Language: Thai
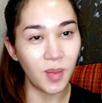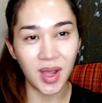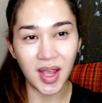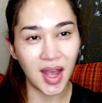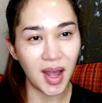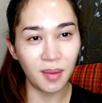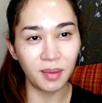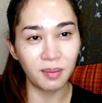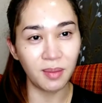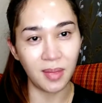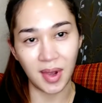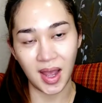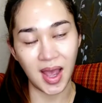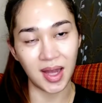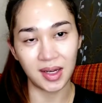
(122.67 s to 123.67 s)
มไม่กล้า
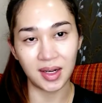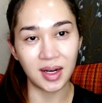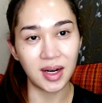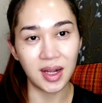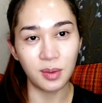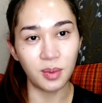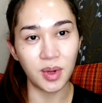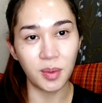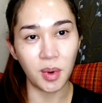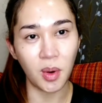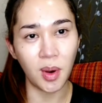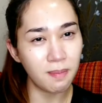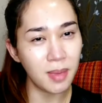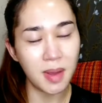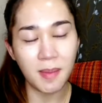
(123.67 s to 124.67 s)
มาอัดคลิปเลยเพราะ
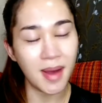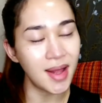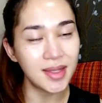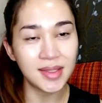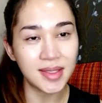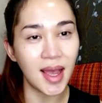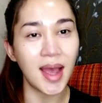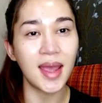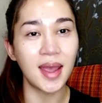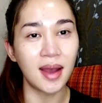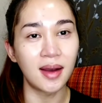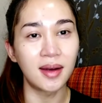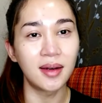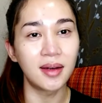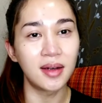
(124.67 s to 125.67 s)
ว่าไม่มั่นใจ
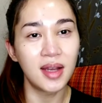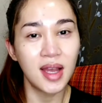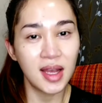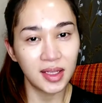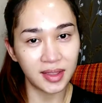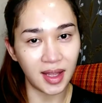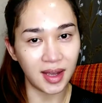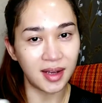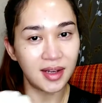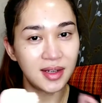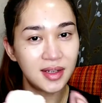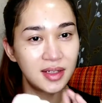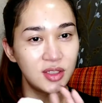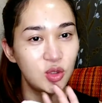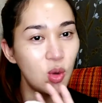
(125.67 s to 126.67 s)
แต่คือ
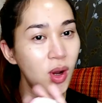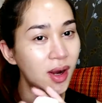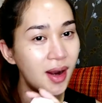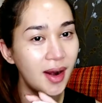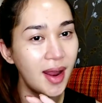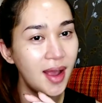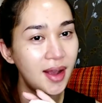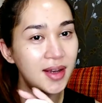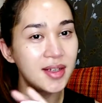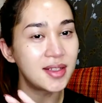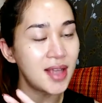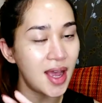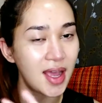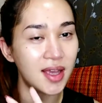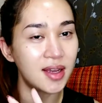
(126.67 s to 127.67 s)
ช่วงแรกๆคือ
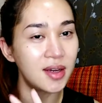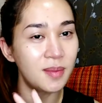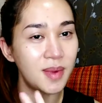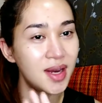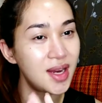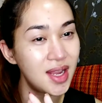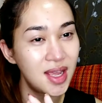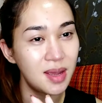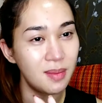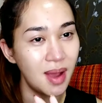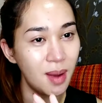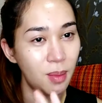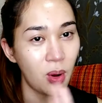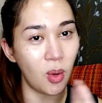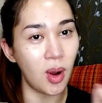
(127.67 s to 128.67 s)
ใช้คือมันดีมา
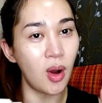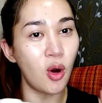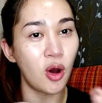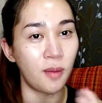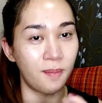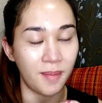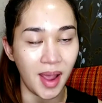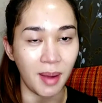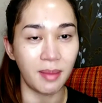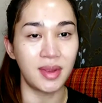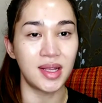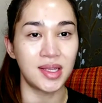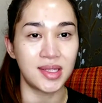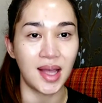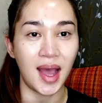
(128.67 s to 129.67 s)
กเพราะว่าขนแปรงมัน
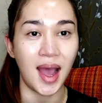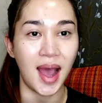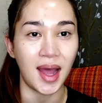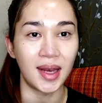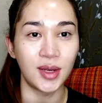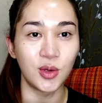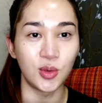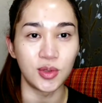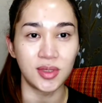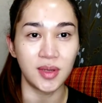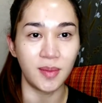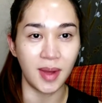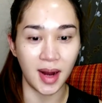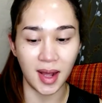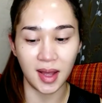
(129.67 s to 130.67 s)
ยังสะอาดอยู่ใช่
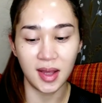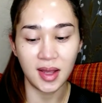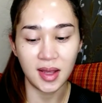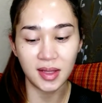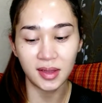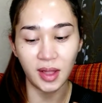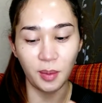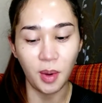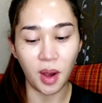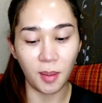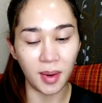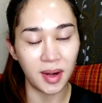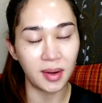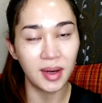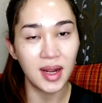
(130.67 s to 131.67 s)
ไหมล่ะแต่พอ
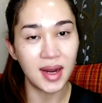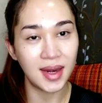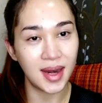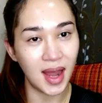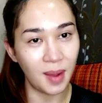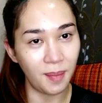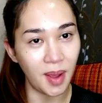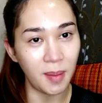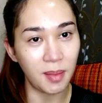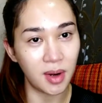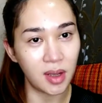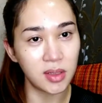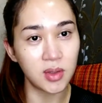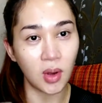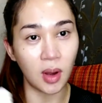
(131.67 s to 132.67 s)
มันนานไปมัน
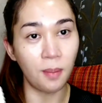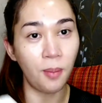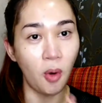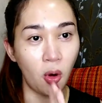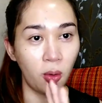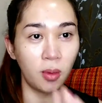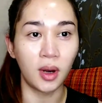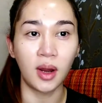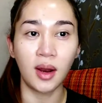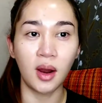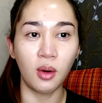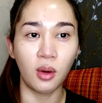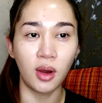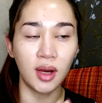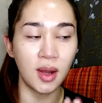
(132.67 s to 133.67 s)
ก็สกปรกแล้วเรา
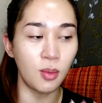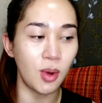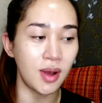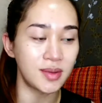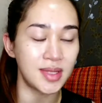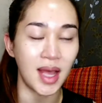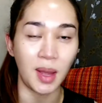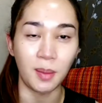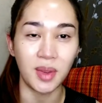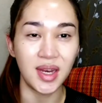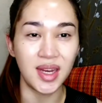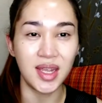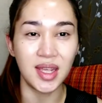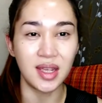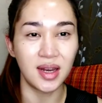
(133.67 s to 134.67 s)
ก็ทำความสะอาดไม่ดี